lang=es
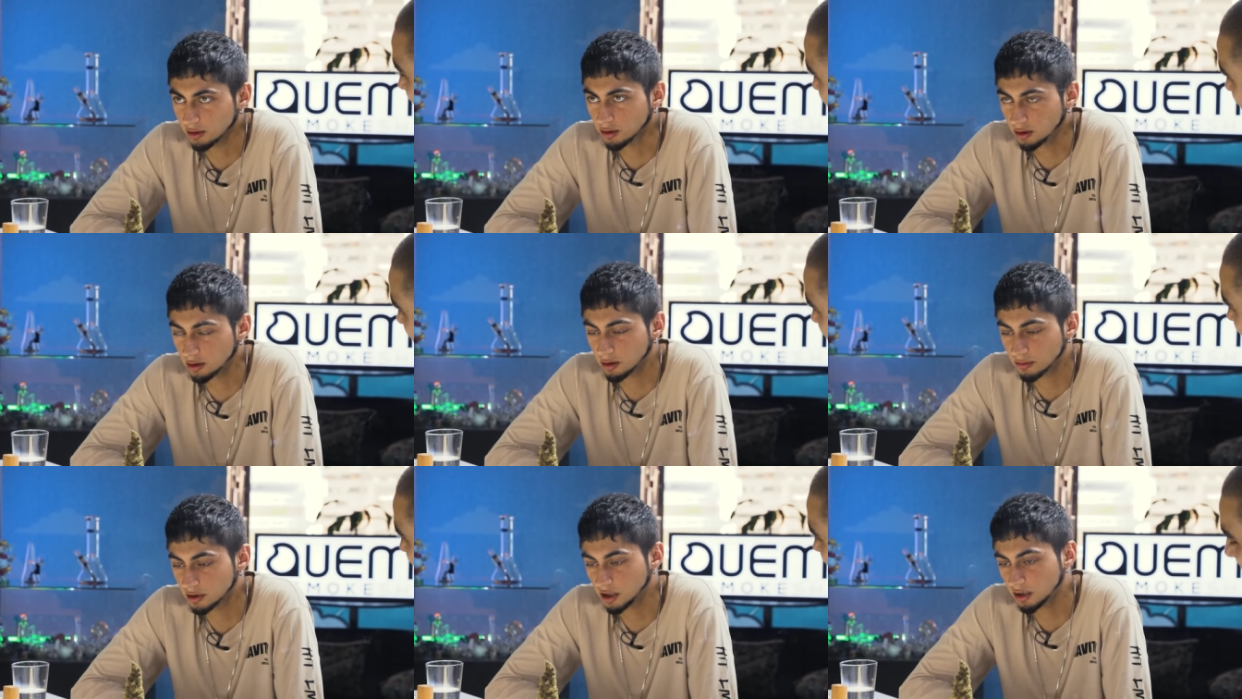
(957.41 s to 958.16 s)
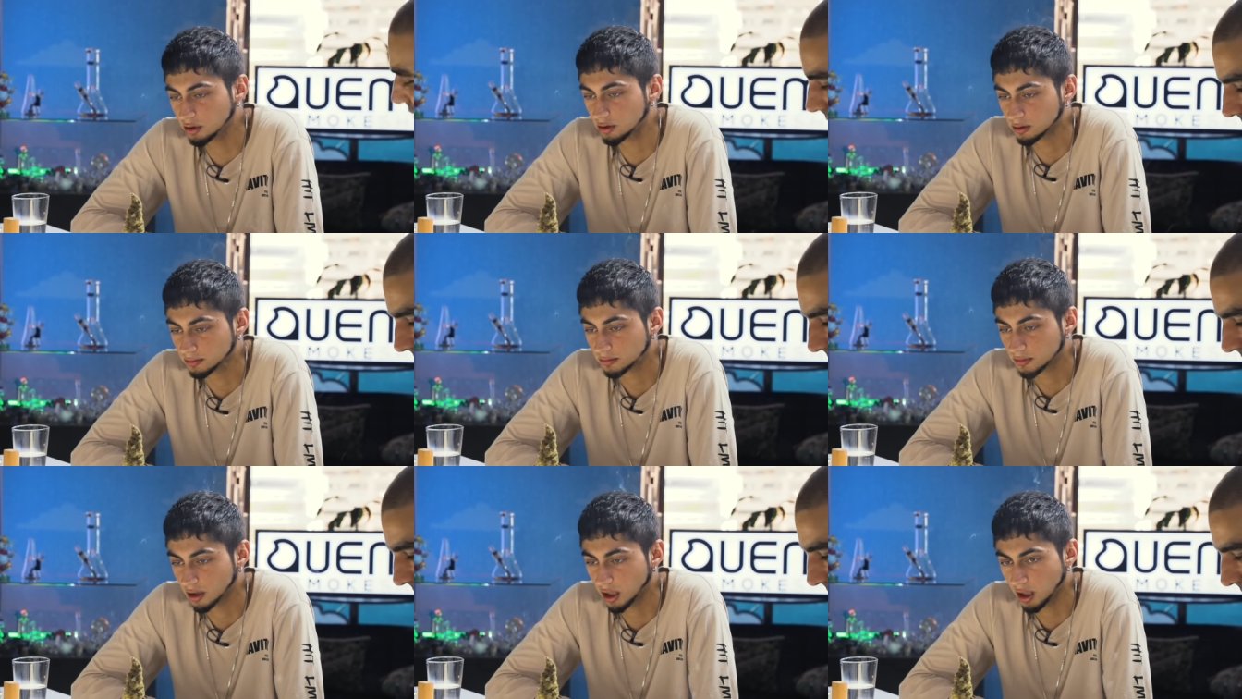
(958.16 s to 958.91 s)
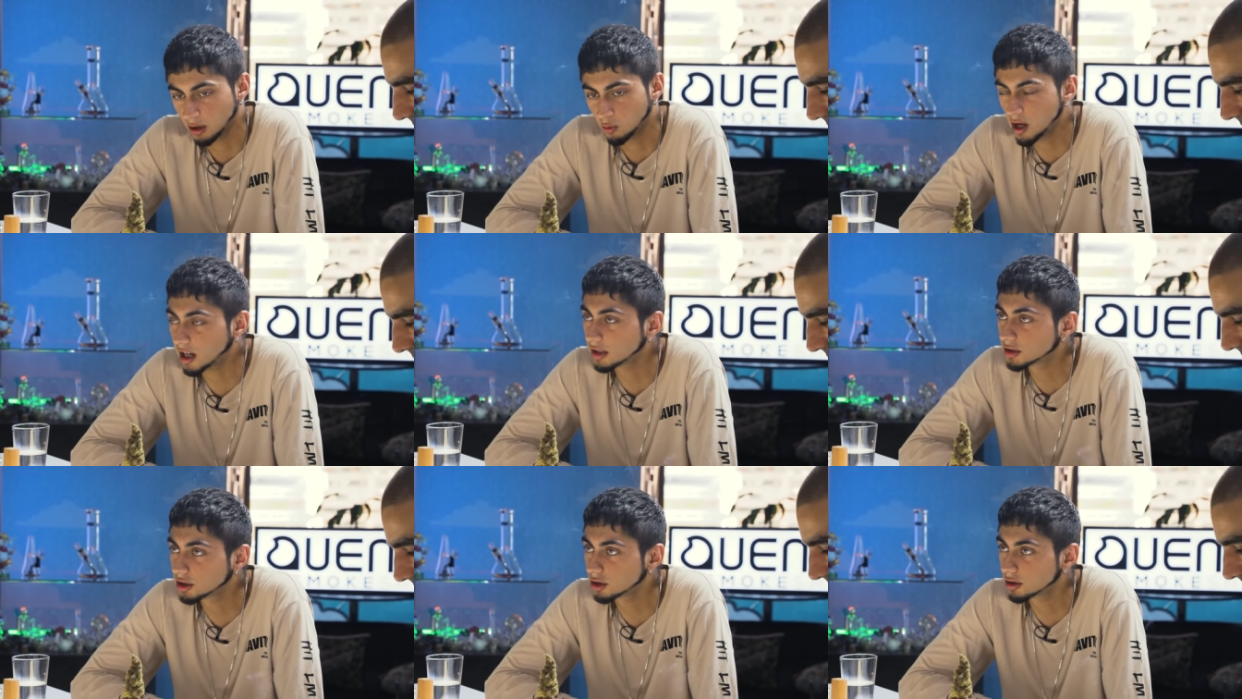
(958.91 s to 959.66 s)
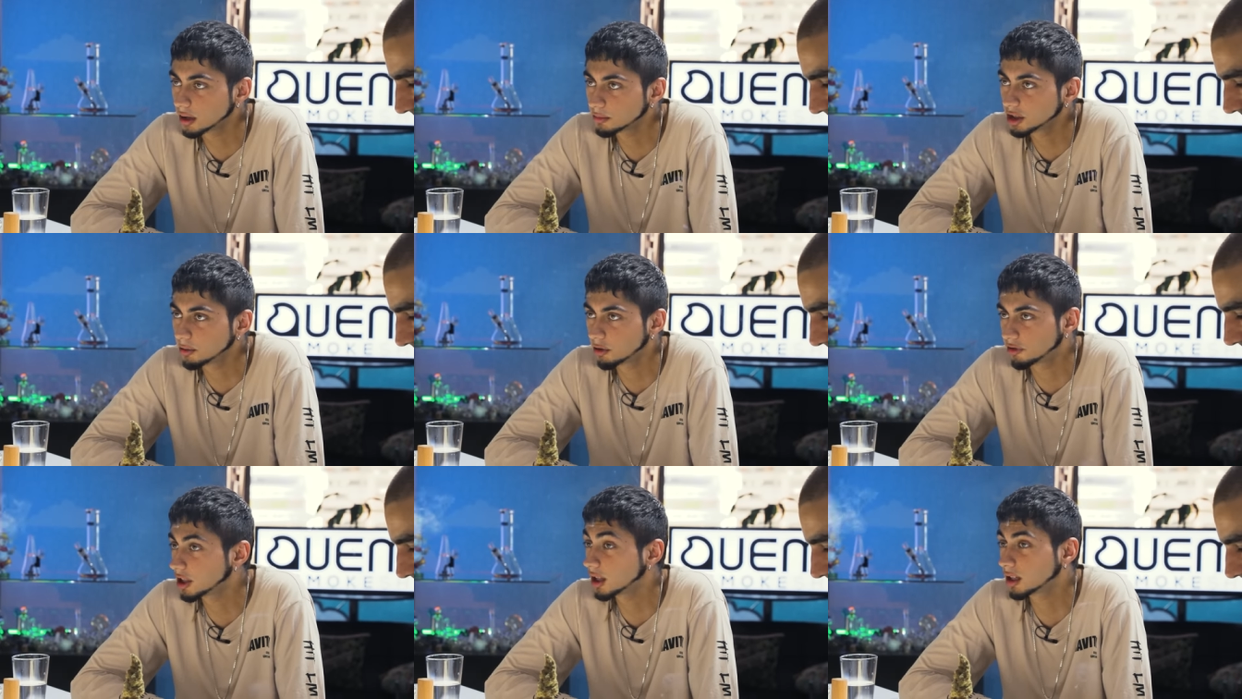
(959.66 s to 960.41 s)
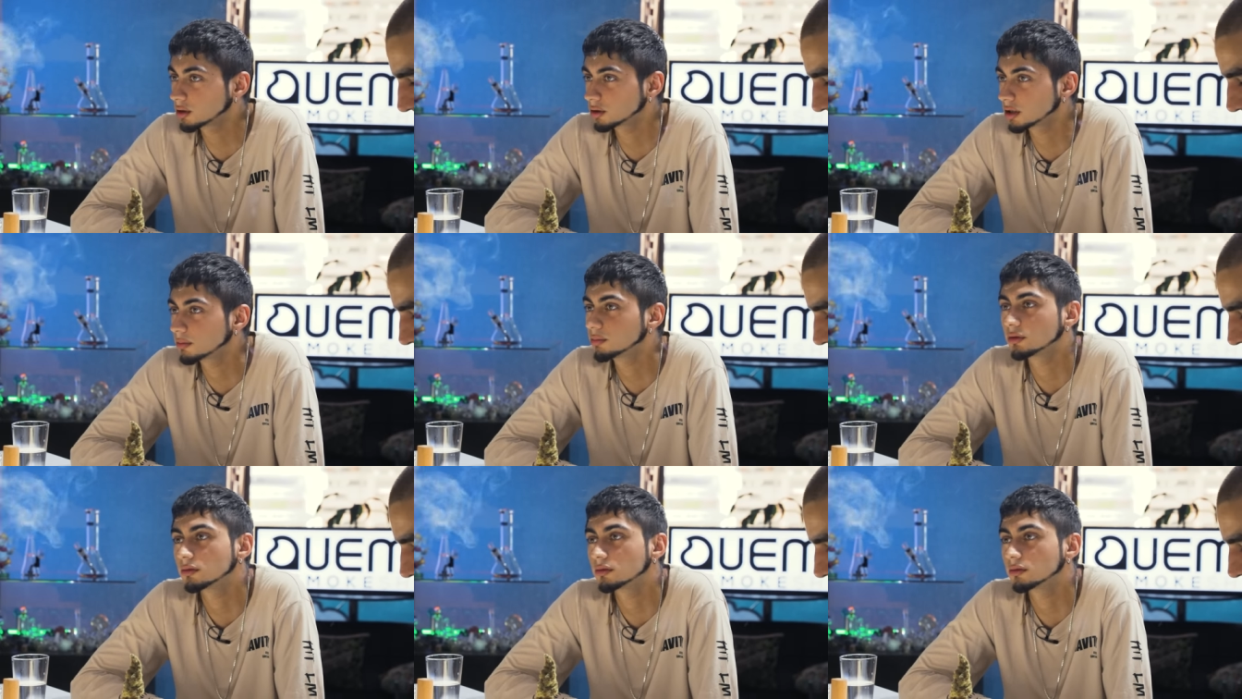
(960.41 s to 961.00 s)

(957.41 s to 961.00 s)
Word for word: algo, como te digo, eh, una canción, a mí se me olvidan las cosas,